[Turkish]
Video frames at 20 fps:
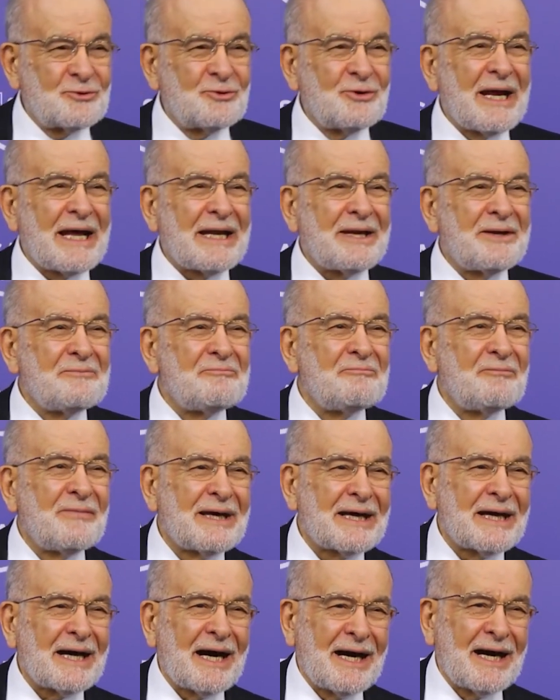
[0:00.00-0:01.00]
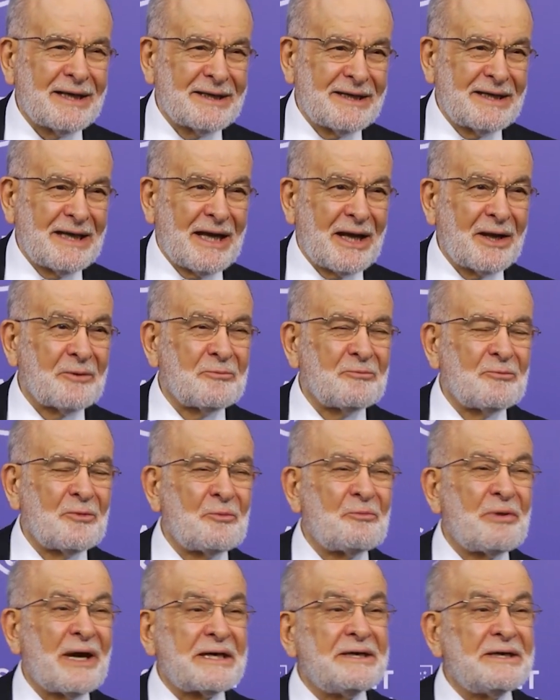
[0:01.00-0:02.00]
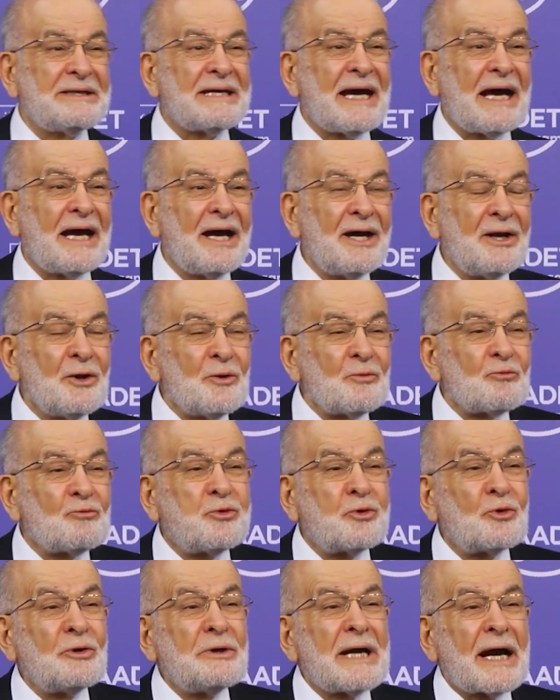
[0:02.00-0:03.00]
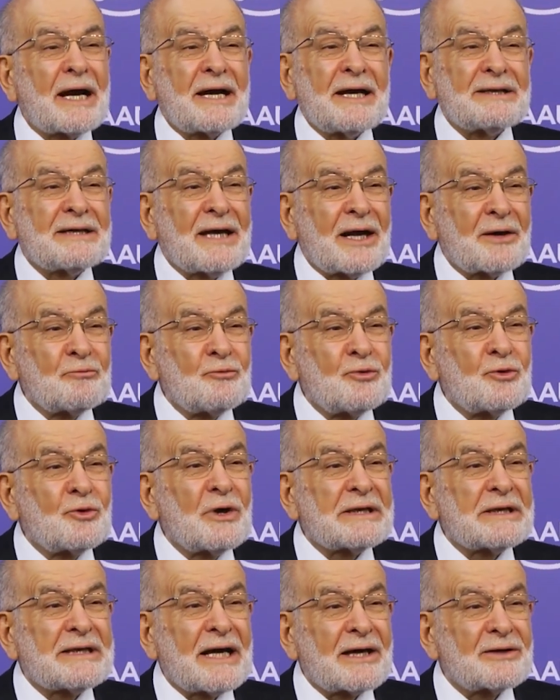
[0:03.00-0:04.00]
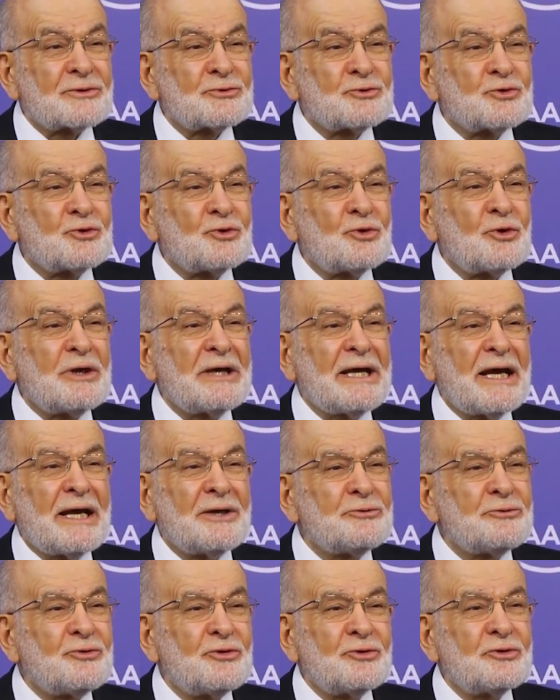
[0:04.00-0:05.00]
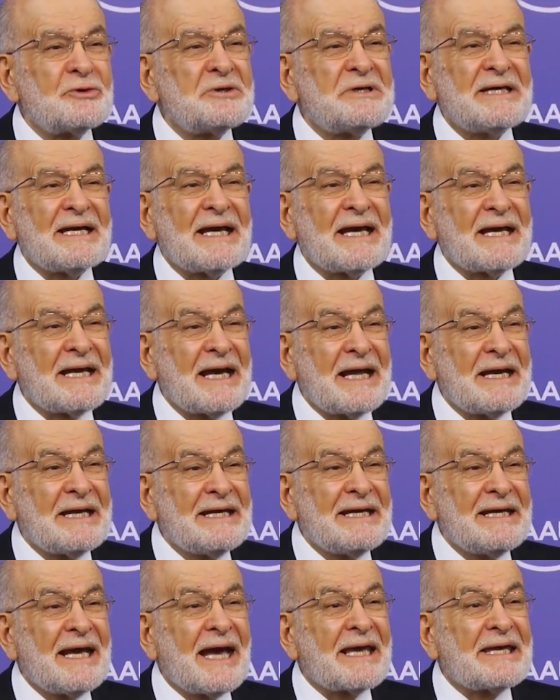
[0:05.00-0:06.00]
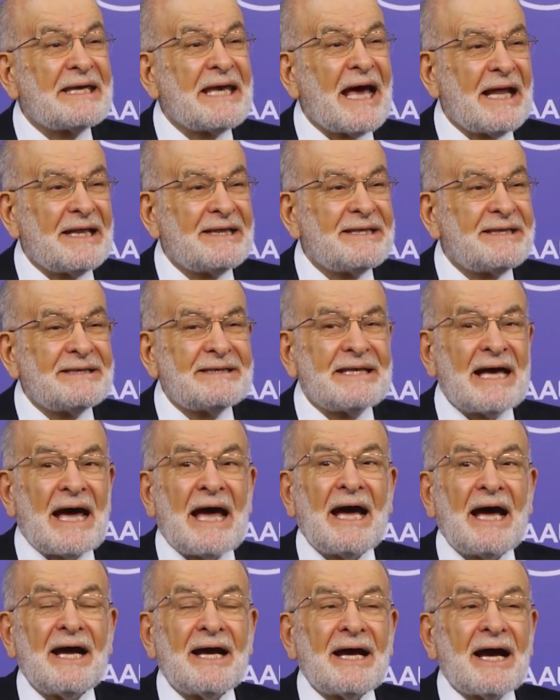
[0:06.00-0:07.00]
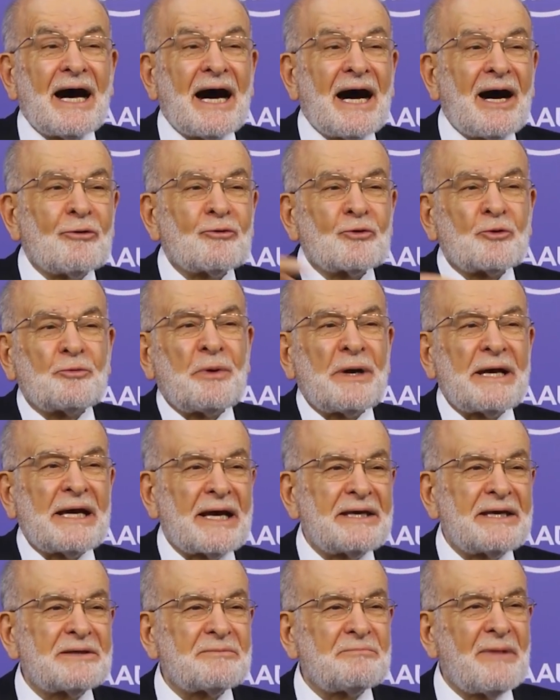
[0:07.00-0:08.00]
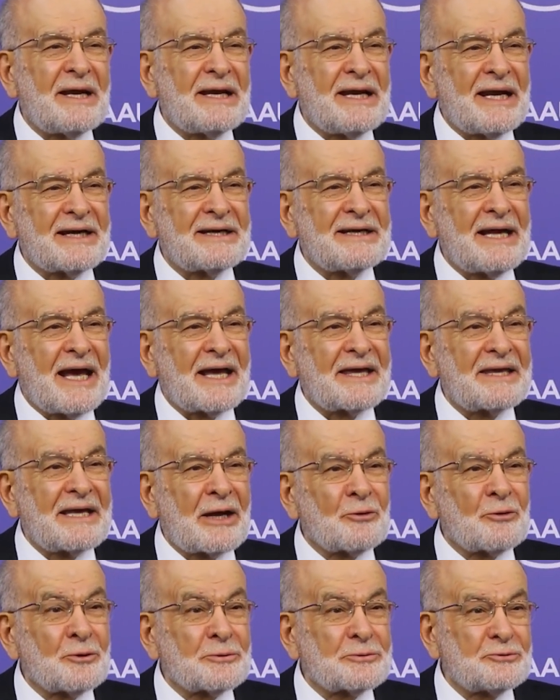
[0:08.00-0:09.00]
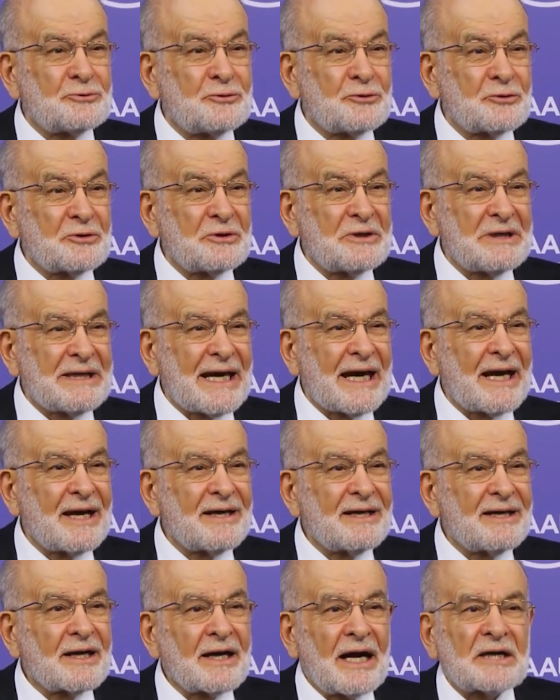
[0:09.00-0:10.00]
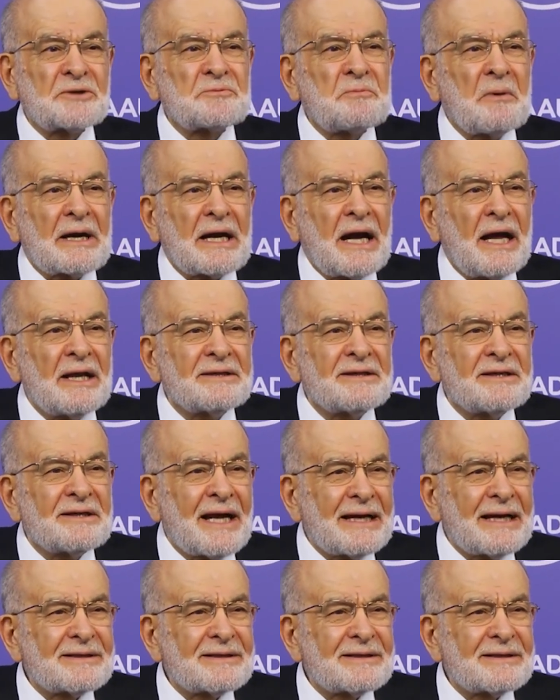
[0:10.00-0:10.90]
Gülelim mi, ağlayalım mı? Peki de bugüne kadar bu kadar Suriyeli Türkiye'ye niye geldi de Avrupa'ya gitmelerine engel oldu Türkiye? Kaç para aldılar?